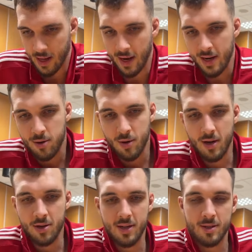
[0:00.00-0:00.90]
ale
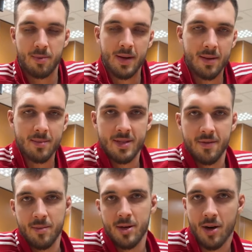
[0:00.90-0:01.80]
któregoś razu pamiętam ze
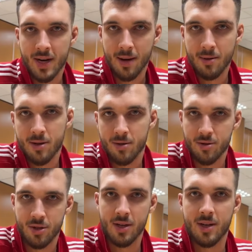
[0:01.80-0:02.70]
swoimi kolegami,
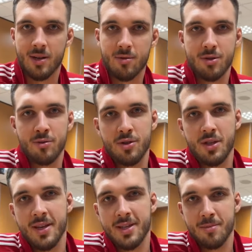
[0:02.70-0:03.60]
którzy, którzy już
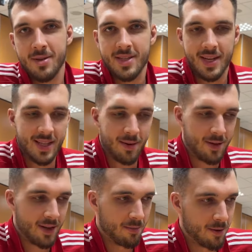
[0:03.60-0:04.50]
dzisiaj są
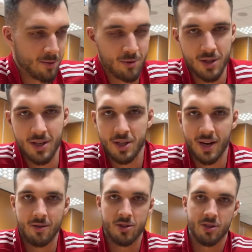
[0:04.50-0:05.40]
ministrantami i robią różne
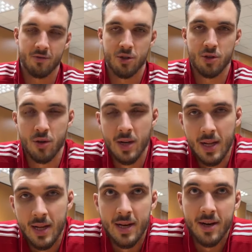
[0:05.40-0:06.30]
ciekawe rzeczy w życiu.
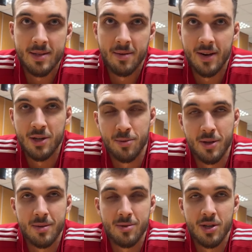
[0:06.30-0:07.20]
Rozmawialiśmy
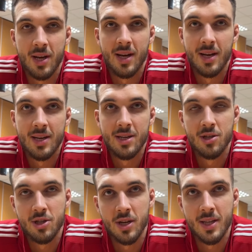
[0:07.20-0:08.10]
o tym, że,
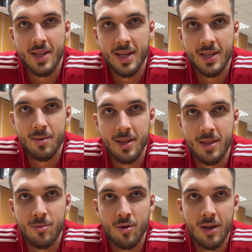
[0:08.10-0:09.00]
że na takim
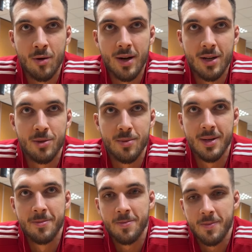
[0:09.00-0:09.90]
jednym turnieju
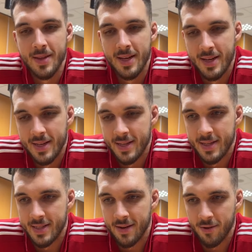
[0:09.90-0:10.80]
byliśmy
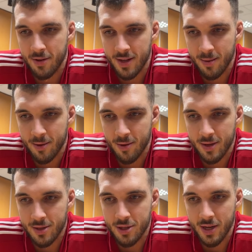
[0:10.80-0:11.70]
z zawodnikiem,
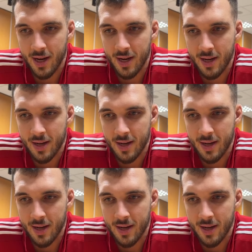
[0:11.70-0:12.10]
który dzisiaj e,